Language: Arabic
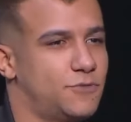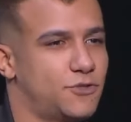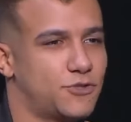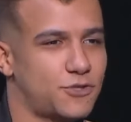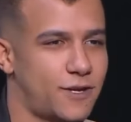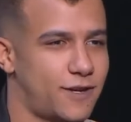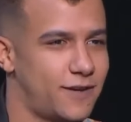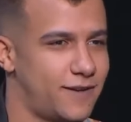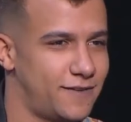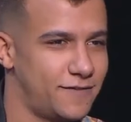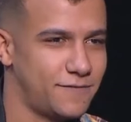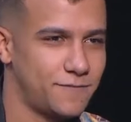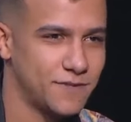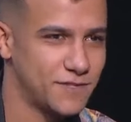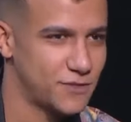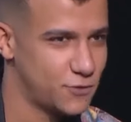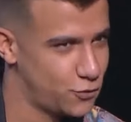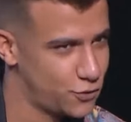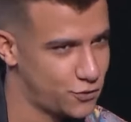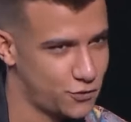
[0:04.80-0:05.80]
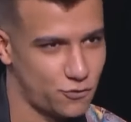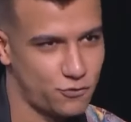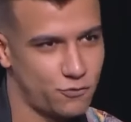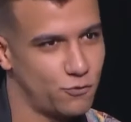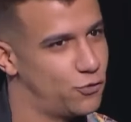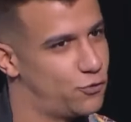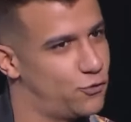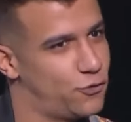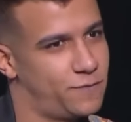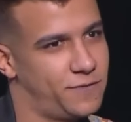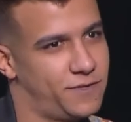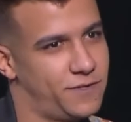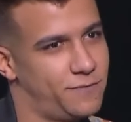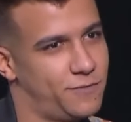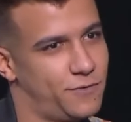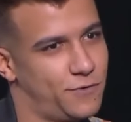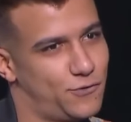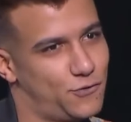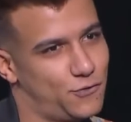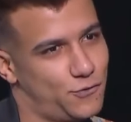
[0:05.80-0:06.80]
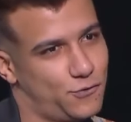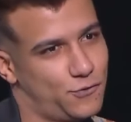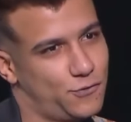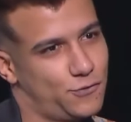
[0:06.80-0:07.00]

مش عارف بس ويجز جمهوره كبير برضه